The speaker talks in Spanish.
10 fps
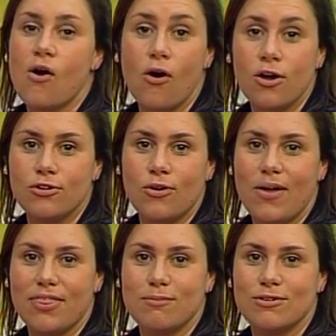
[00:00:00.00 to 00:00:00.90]
Hoy no lo
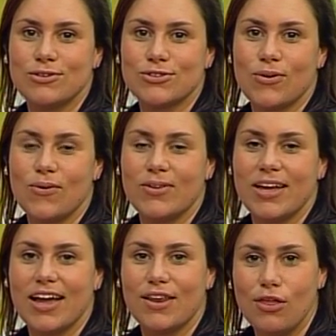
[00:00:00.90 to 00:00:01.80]
hacemos con
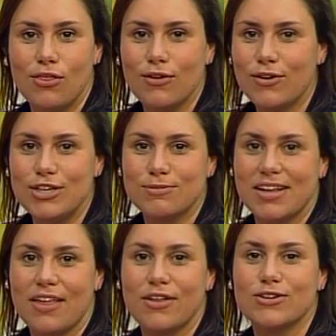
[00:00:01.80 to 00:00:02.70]
ejercicio, no les
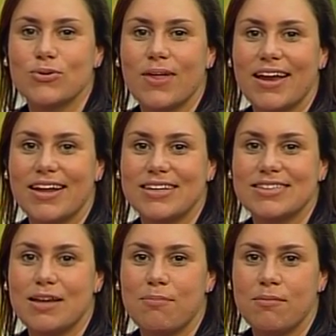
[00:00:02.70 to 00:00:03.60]
van a hacer sudar en
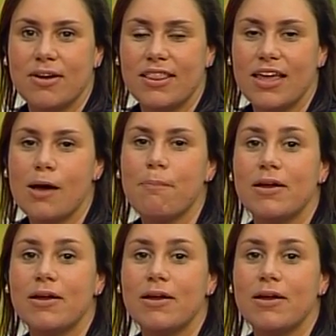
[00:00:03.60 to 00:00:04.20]
este primer día,